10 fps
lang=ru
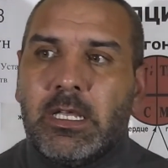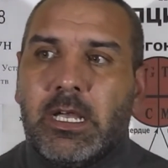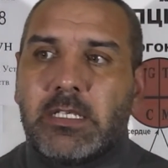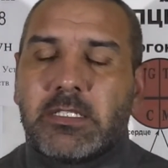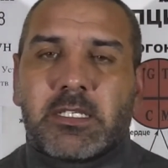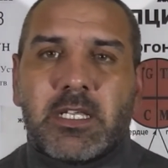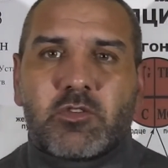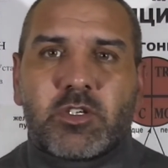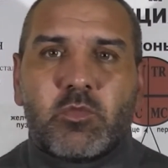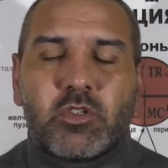они сразу
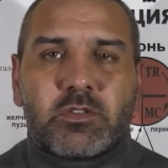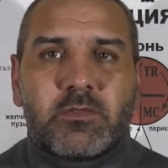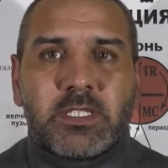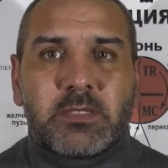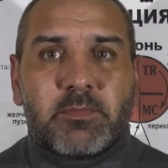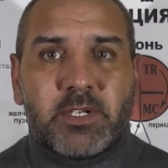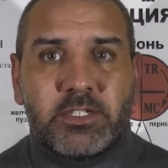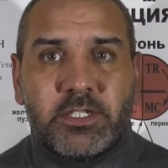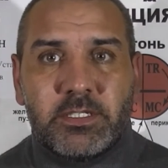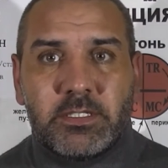же могут вас
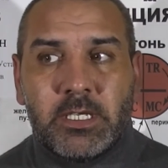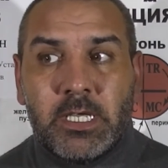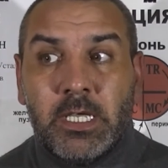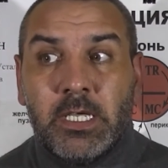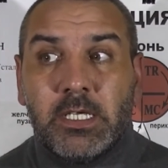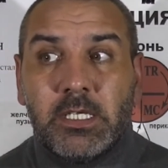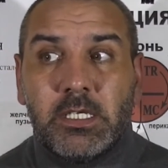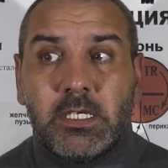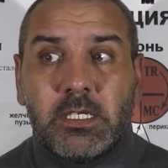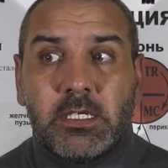прочесть.
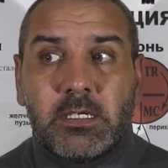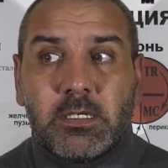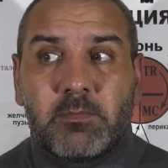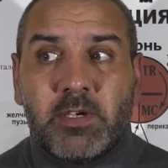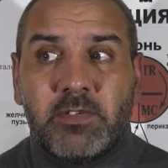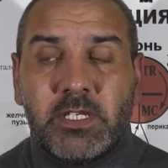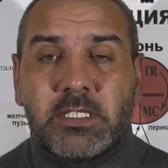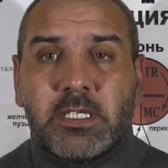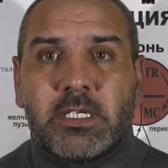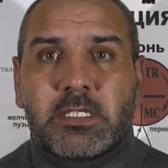И
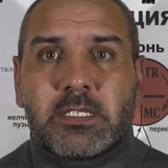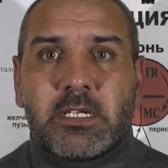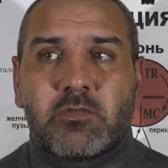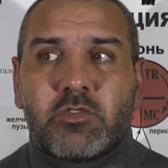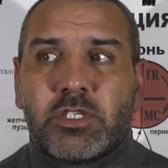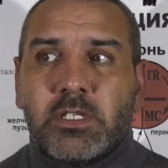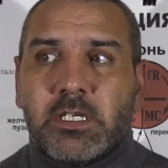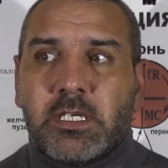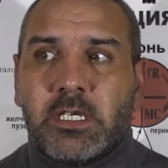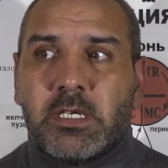поверьте, сразу
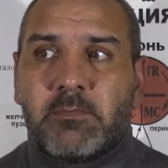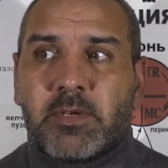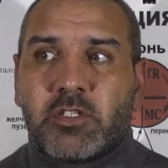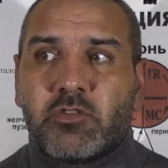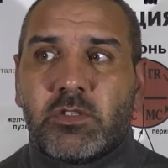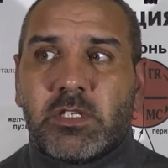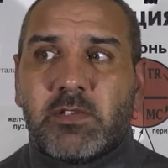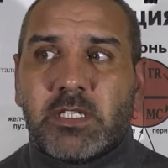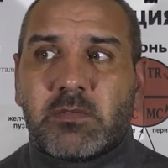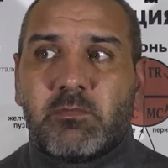человек прочтет о
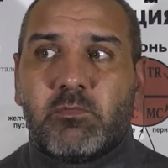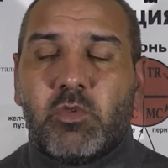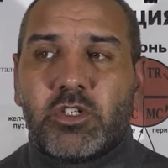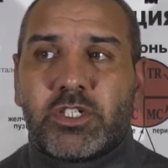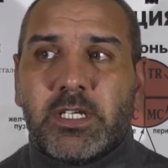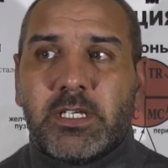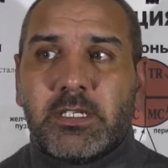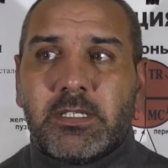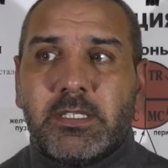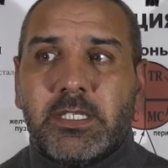вас больше
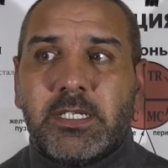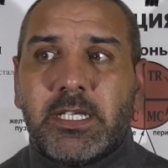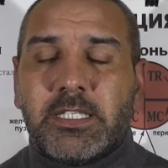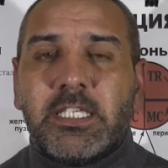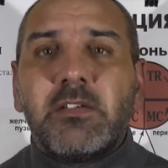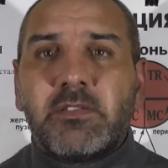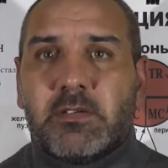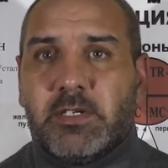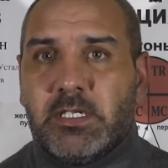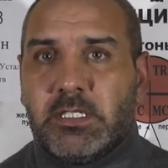
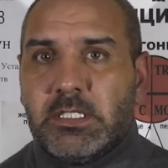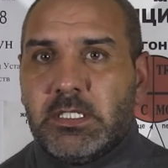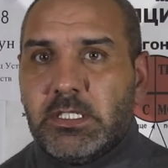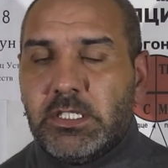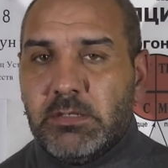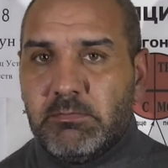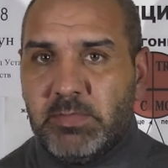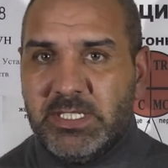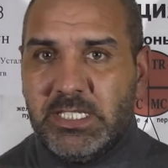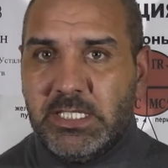негативного, чем
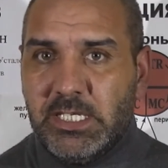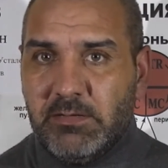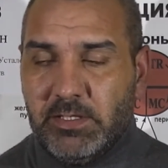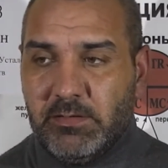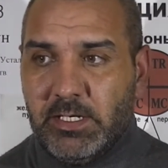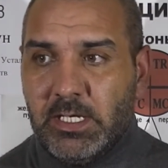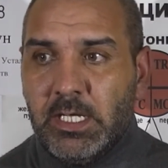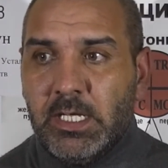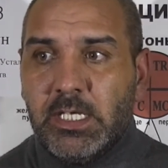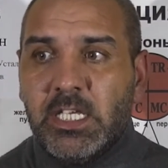позитивного
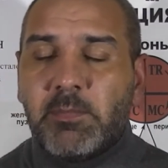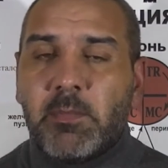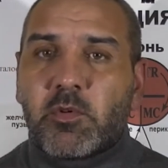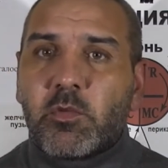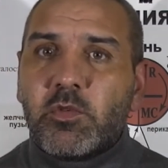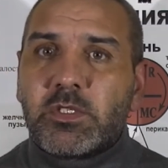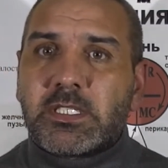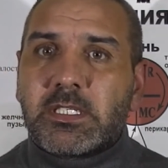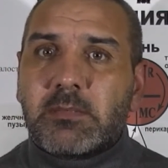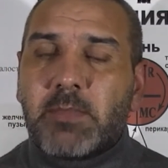и
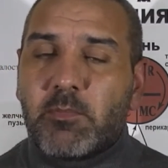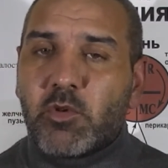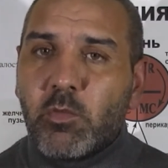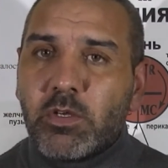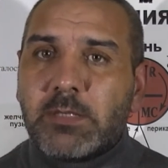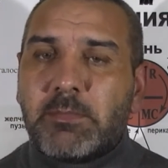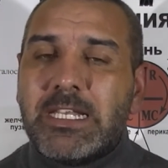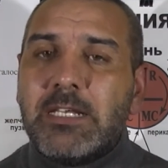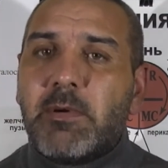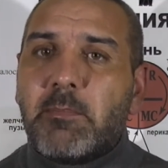попробуется, попробует
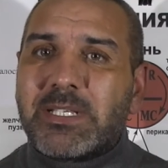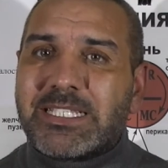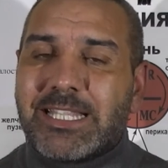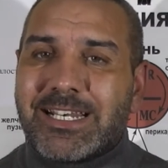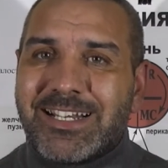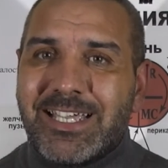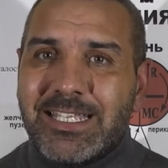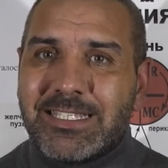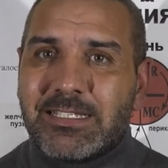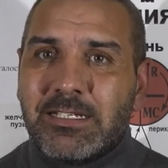либо
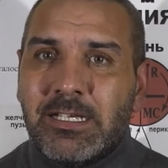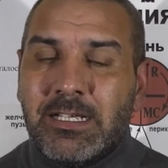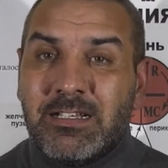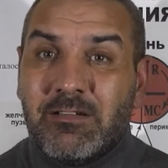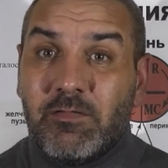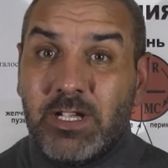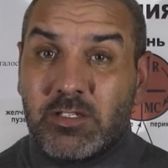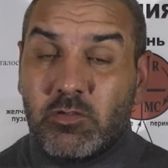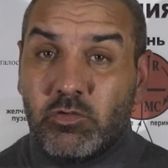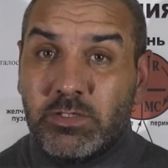постарается
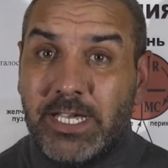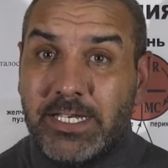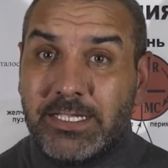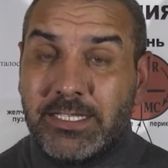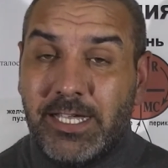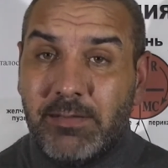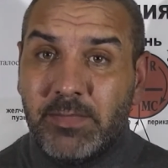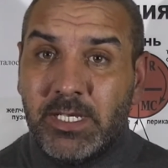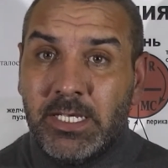вас ударить там,